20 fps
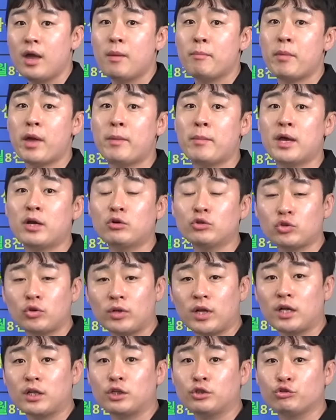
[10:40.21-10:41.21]
매매로
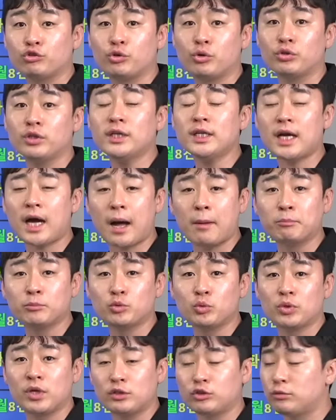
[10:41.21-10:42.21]
전환하는 수요는
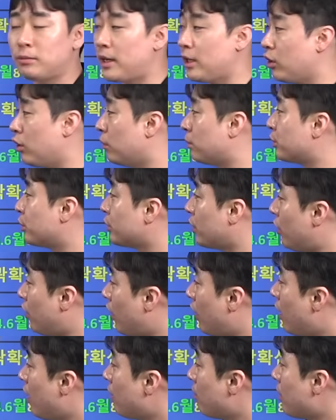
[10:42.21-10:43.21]
감소될 수밖에
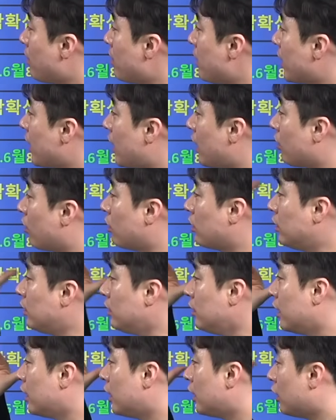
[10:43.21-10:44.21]
없어 매매
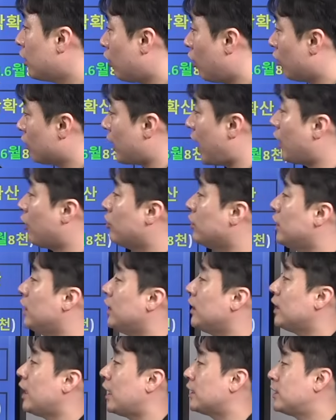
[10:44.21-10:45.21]
가격은 어,
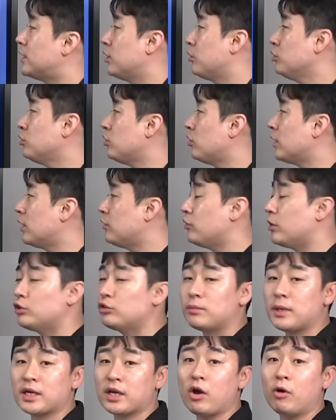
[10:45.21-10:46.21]
당연히 약세로 전환될
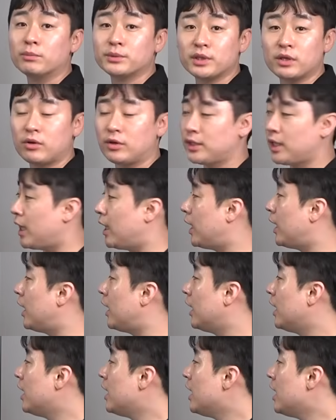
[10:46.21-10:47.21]
수밖에 없을
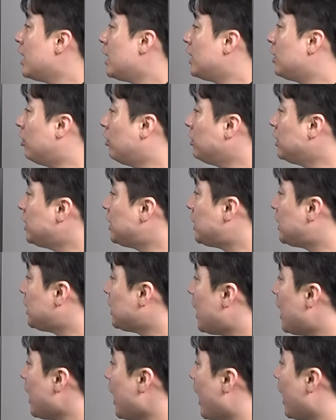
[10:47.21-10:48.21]
거다. 이런
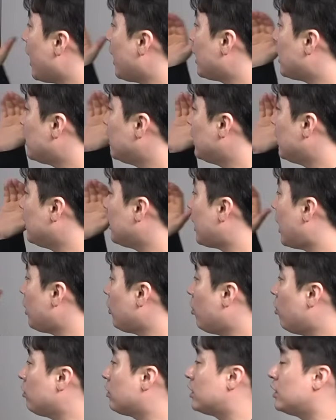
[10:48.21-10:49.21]
시장에 큰
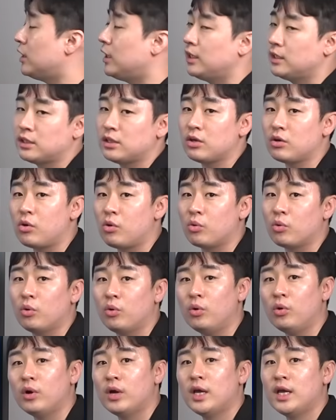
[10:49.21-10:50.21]
타격들이 있을
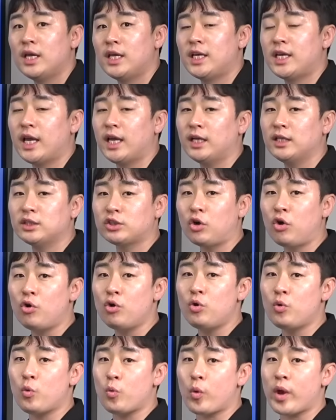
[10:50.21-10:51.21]
거고, 이게
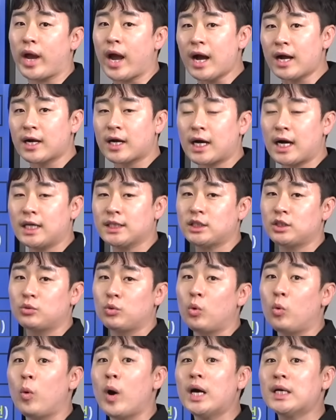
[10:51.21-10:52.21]
서울
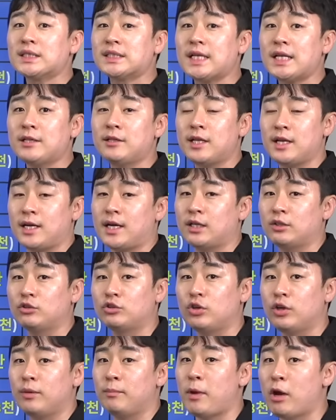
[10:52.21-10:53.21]
외곽까지도 확산될
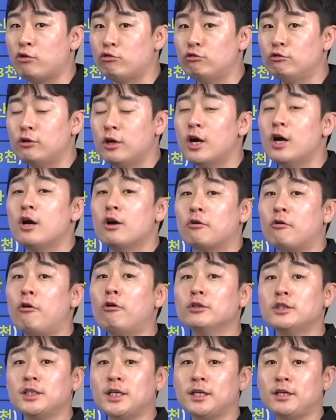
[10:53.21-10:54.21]
가능성이 매우
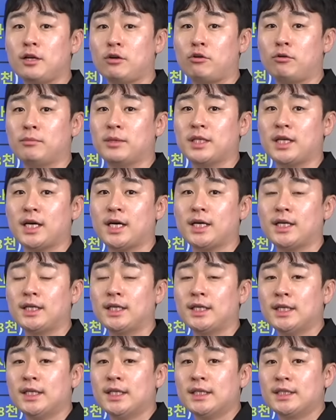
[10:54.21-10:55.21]
커지게 될 겁니다.
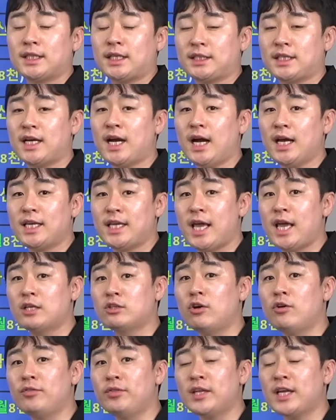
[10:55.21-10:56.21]
자, 제가
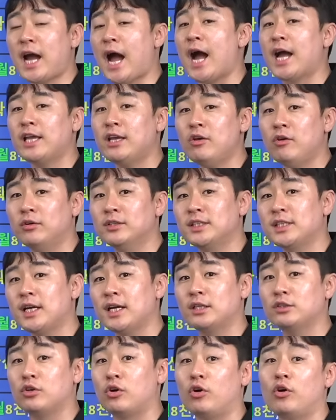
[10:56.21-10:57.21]
예전 강의
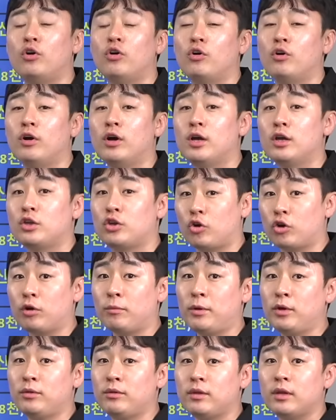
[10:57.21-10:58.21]
영상에서 여러
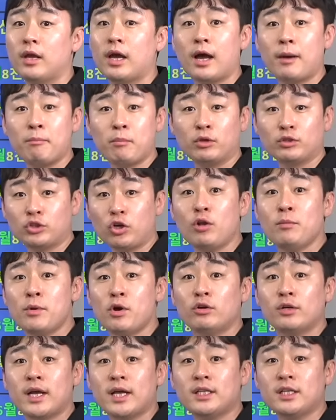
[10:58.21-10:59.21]
번 한번
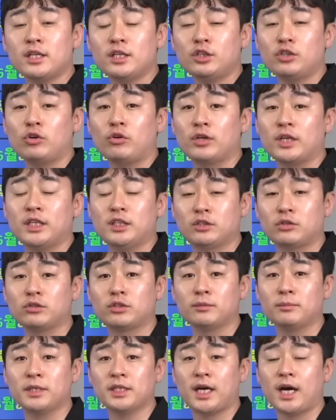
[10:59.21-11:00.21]
설명을 해드린 적이
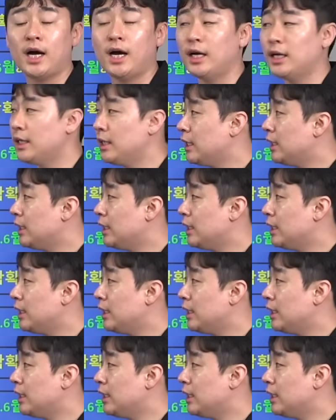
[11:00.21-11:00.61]
있었습니다.